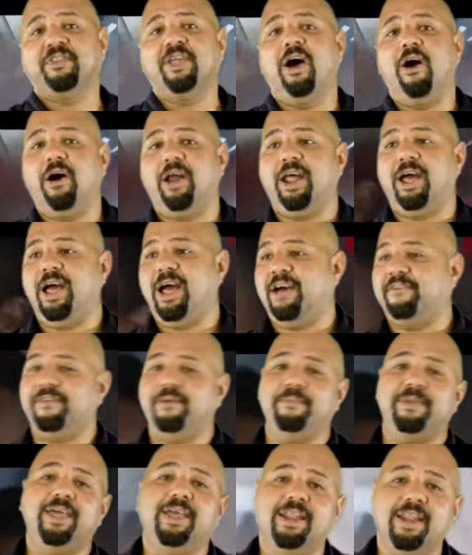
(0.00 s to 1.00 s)
toda hora, a
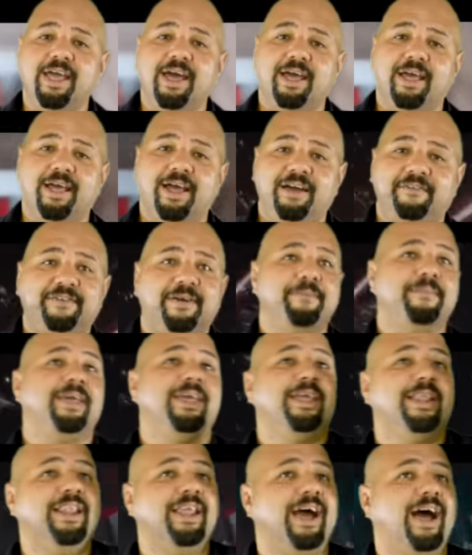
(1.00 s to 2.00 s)
família, a
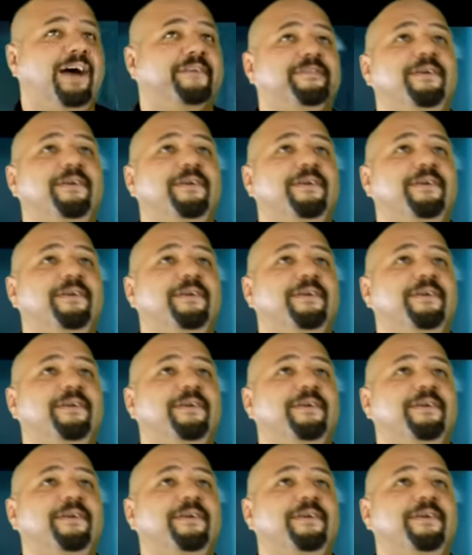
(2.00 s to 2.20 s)
família, a